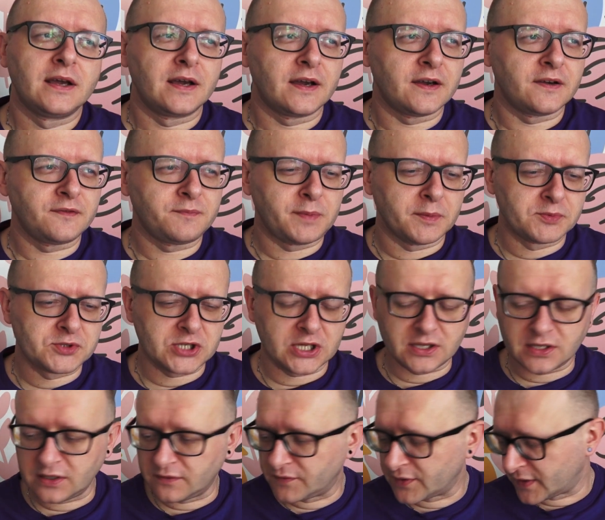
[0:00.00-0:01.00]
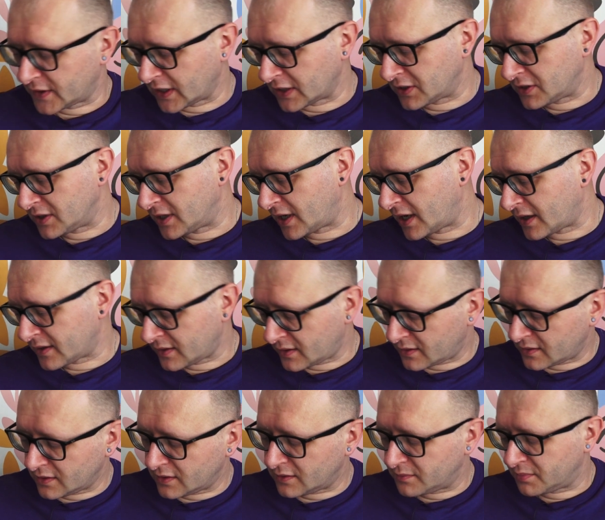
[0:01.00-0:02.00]
E, w poprzedni, w ostatni
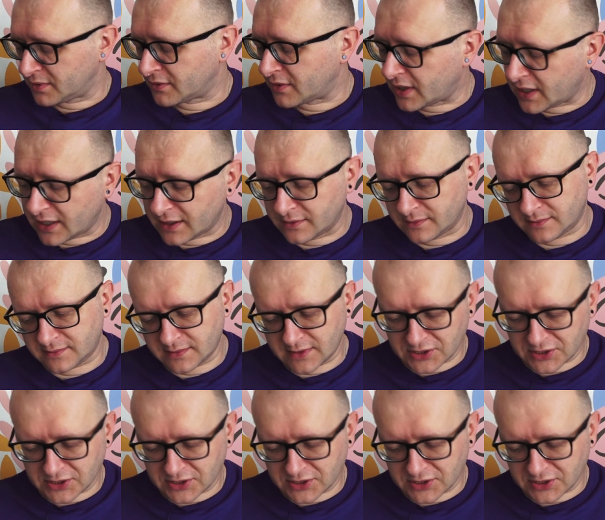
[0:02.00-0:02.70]
raz e, była,